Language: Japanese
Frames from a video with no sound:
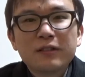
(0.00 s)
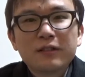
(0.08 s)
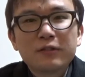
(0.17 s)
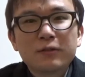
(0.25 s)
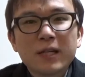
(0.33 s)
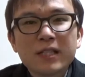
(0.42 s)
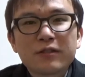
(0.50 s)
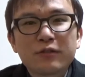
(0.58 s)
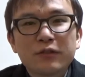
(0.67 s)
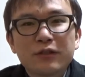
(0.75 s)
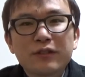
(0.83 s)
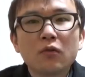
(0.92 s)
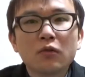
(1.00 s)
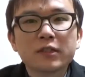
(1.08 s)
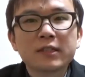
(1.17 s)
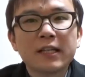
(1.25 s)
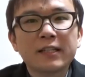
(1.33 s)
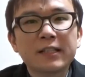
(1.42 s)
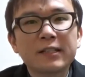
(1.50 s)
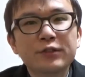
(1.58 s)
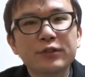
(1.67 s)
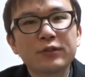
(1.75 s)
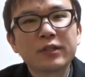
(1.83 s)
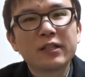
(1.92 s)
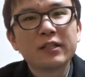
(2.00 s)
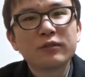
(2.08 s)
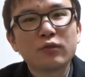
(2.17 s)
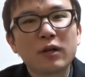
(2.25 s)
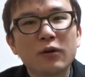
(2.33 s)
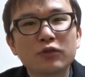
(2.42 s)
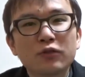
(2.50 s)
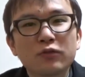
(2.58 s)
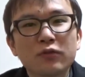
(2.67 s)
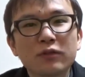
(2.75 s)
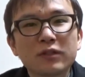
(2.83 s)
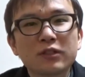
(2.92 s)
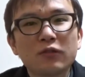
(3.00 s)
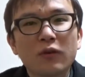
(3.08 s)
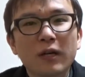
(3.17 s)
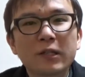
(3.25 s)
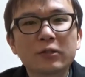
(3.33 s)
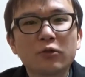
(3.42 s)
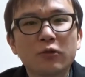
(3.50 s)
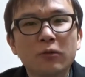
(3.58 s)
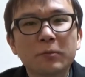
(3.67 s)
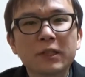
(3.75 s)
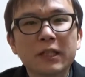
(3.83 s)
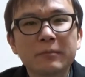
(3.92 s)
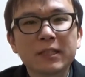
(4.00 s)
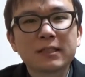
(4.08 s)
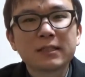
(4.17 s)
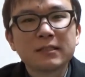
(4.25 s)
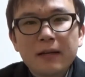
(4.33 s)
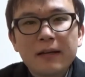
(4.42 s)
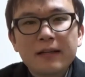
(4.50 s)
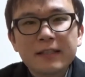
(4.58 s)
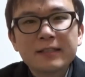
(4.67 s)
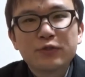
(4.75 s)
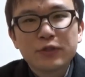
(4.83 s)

詳しくお伝えできるような動画をちょっと作ろうかなと思っています、えー、ですので